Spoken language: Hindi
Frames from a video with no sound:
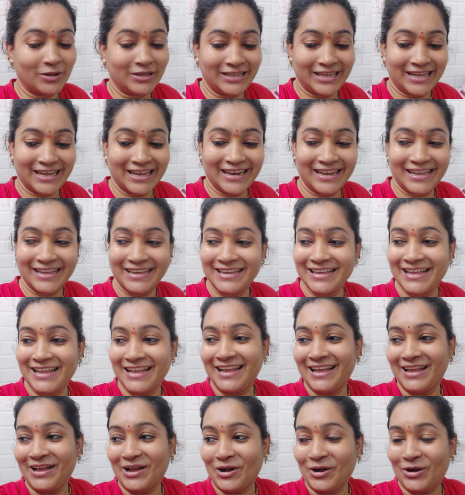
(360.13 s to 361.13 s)
बहुत खेले
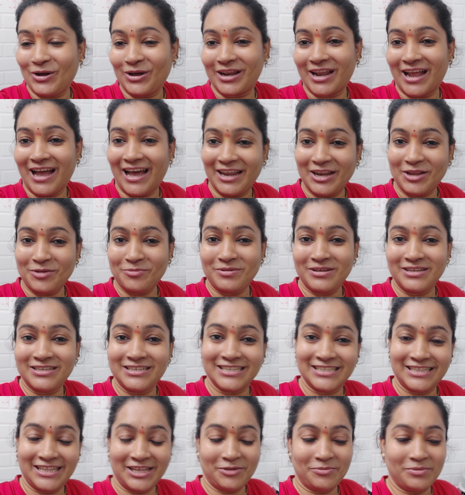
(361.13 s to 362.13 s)
और हारे भी
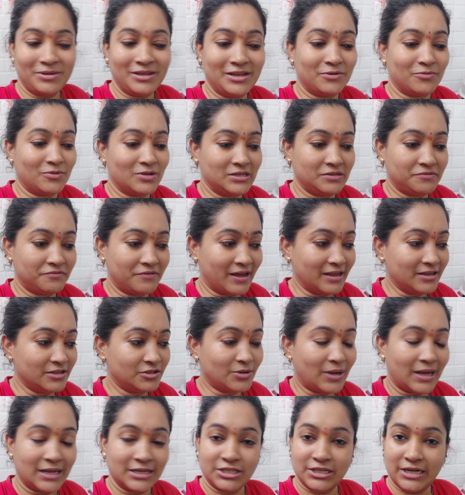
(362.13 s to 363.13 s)
जीते भी इट वॉज फन
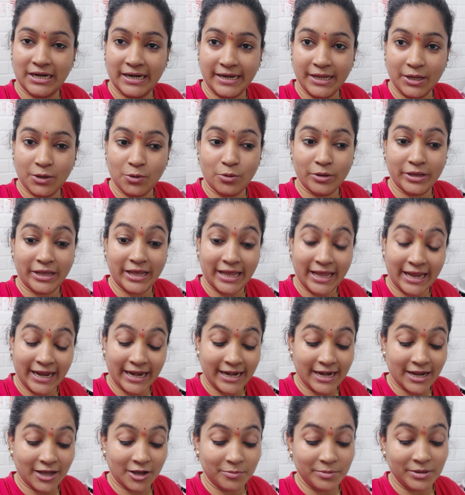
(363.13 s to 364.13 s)
सो आज का डे हो गया
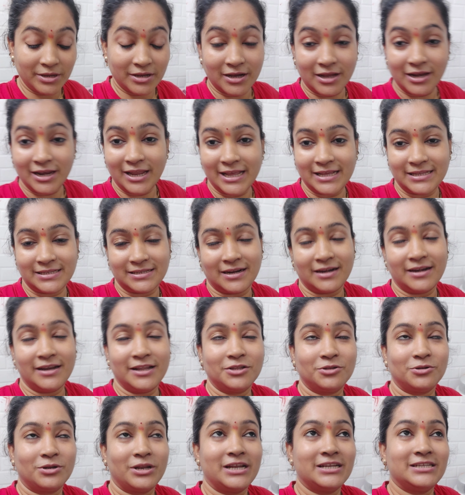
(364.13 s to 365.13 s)
एंड अभी कल है संडे
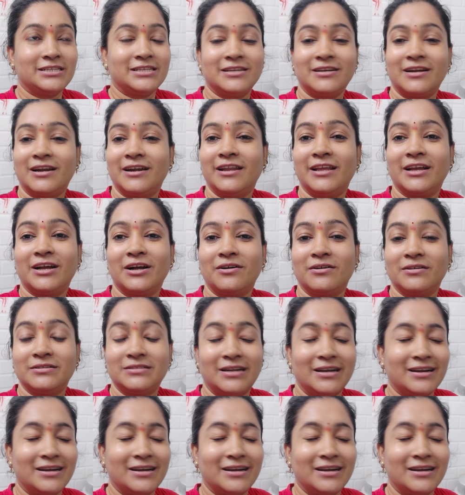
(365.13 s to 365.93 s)
तो लेट से कंडे का